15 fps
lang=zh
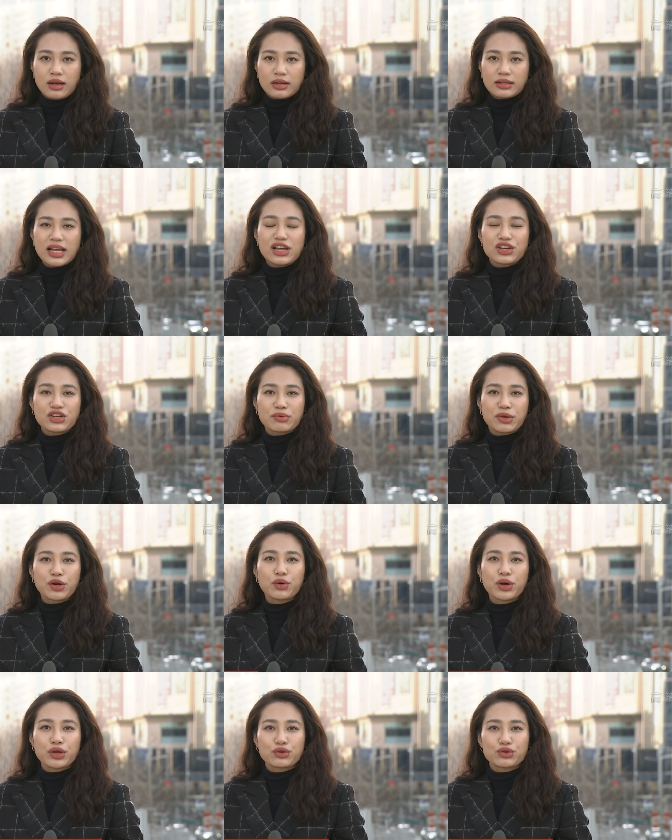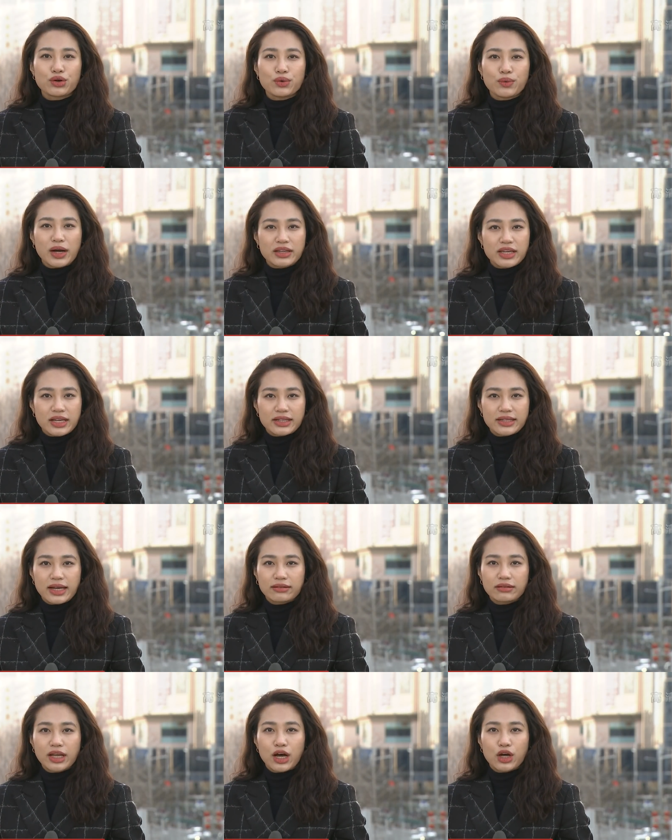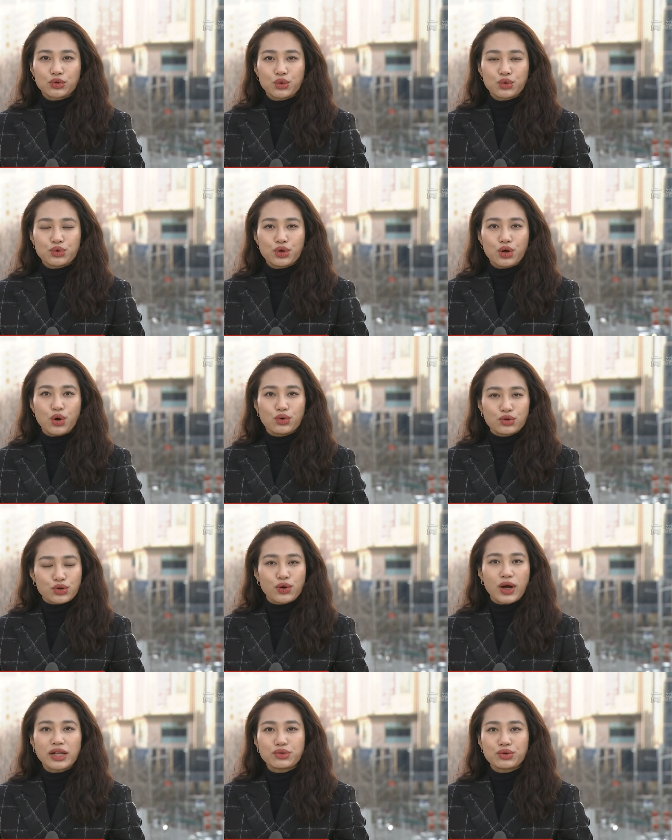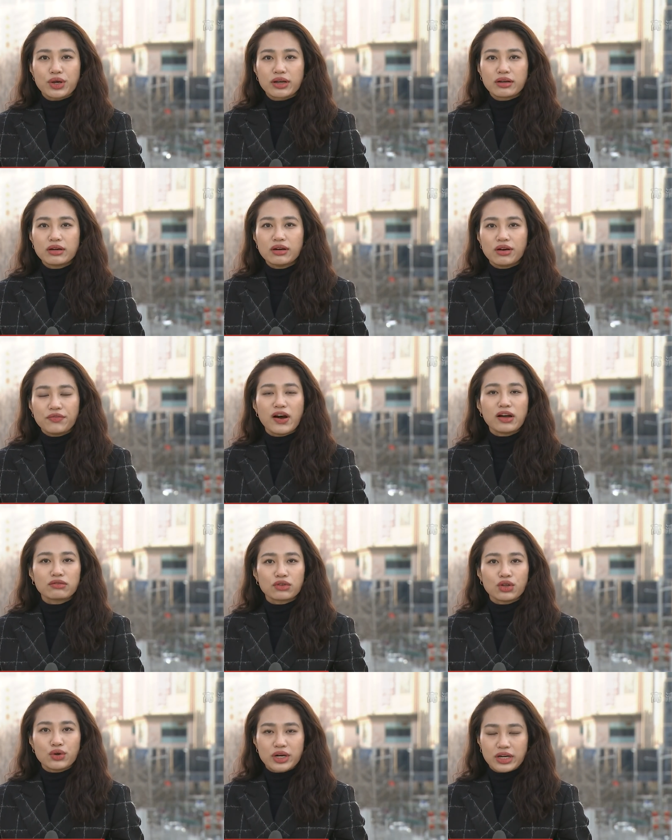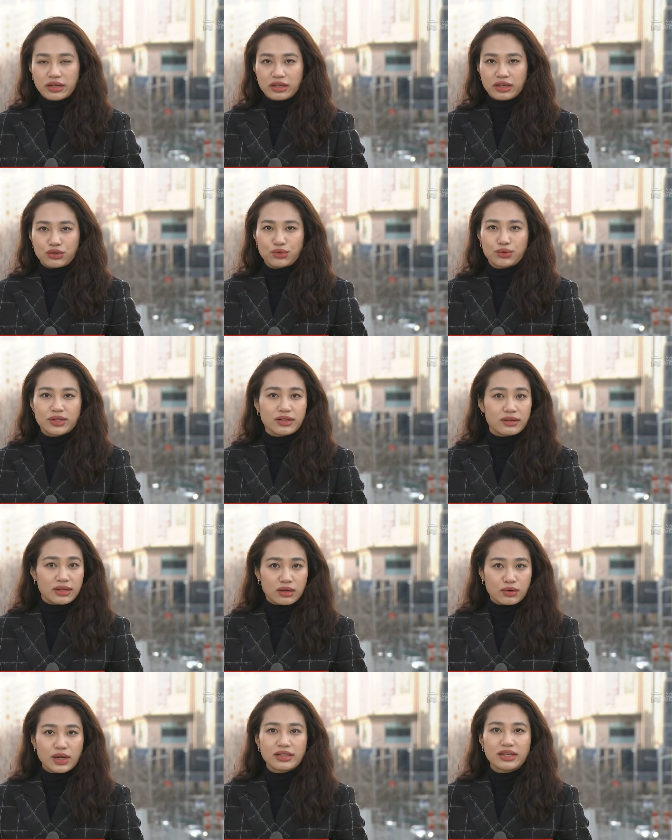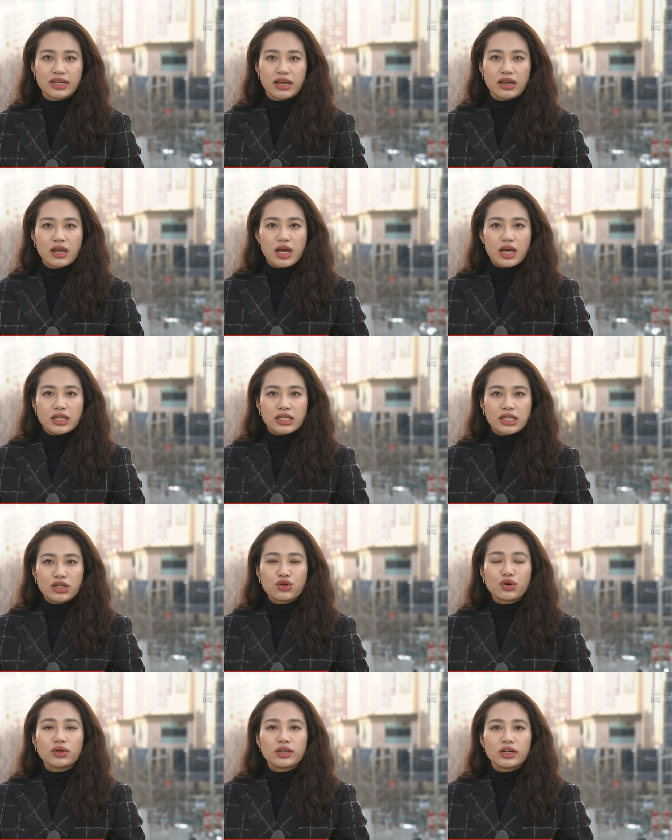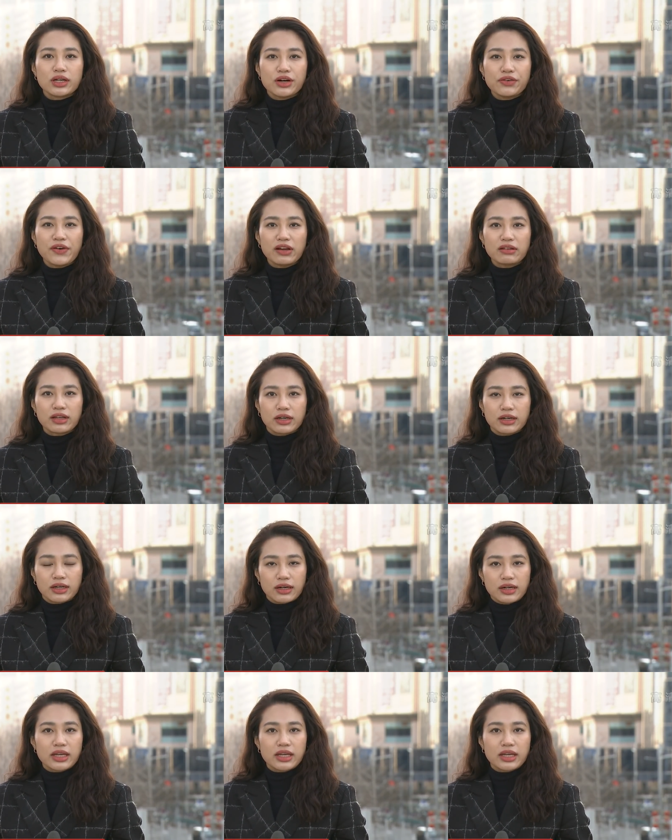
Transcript: 在视频会议中，王毅强调，对于欧洲安全，各方都可以提出自己的关切，其中俄方的合